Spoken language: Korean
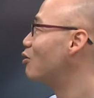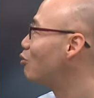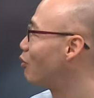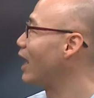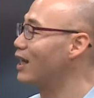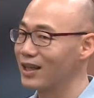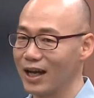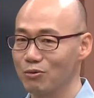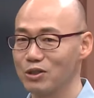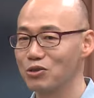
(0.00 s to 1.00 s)
while
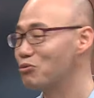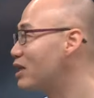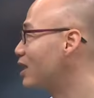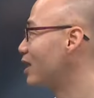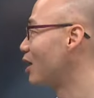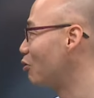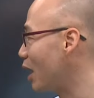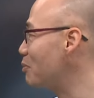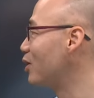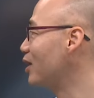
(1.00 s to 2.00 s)
I was reading 이라고
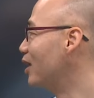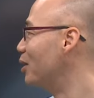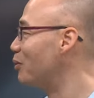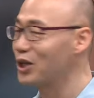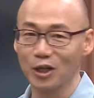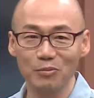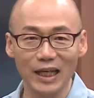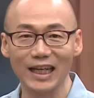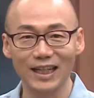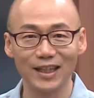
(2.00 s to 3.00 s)
하면 뭐 그럼
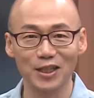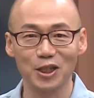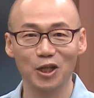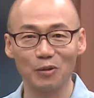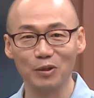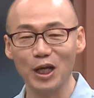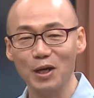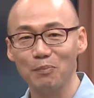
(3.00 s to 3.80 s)
얘기 끝났어요 그러면